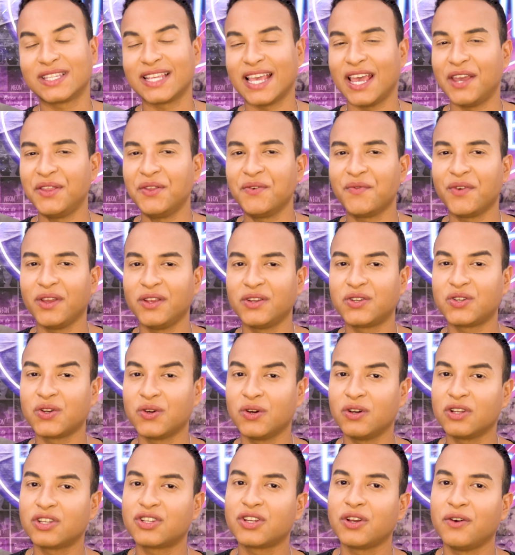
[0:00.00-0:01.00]
E é, no vídeo de
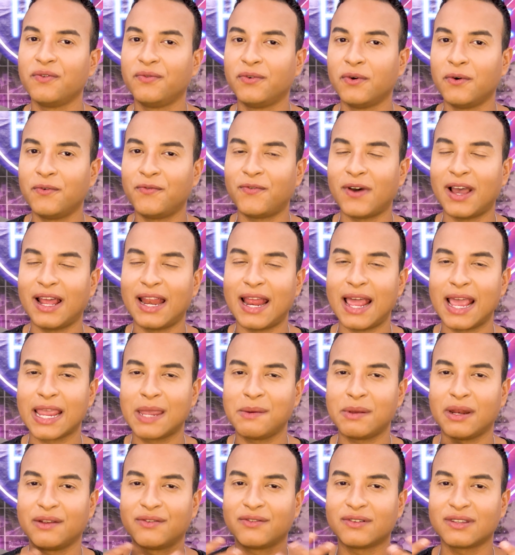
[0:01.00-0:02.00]
hoje eu vou falar
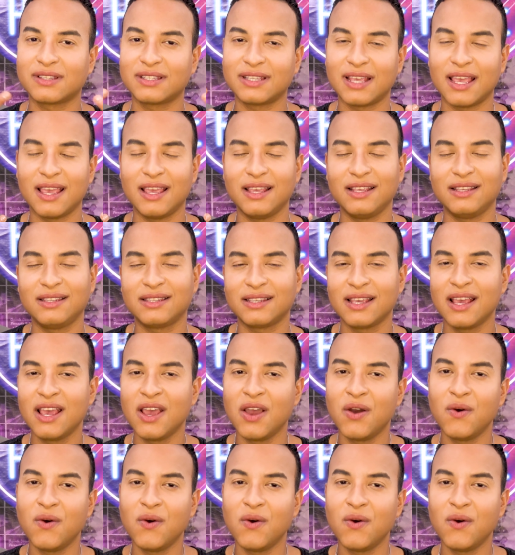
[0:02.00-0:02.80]
aqui pra vocês